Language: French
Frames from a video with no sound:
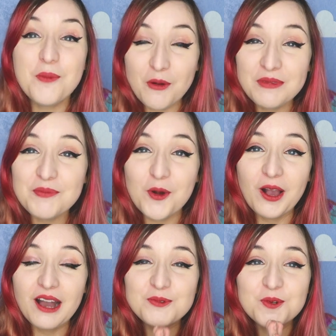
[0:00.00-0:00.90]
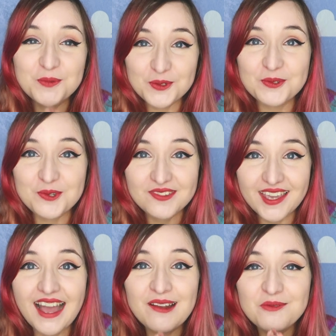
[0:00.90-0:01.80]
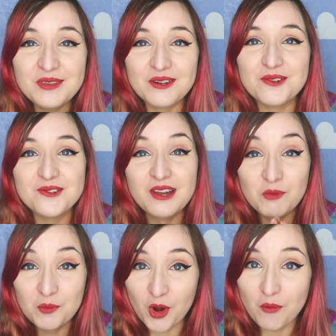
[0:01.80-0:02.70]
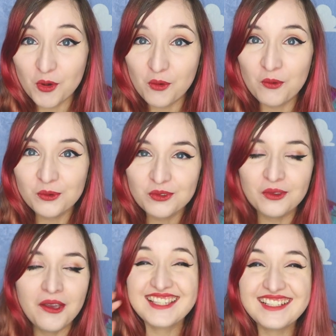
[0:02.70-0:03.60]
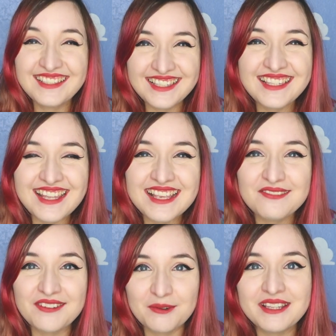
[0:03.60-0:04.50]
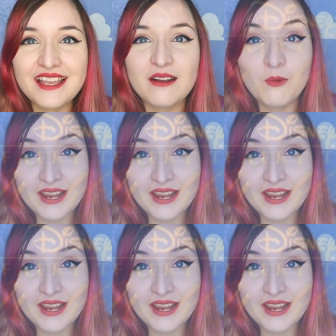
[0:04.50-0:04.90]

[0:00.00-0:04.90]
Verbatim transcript: le premier programme, je pense que je vais allumer quand j'aurai mon propre compte, c'est Disney's Fairy Tale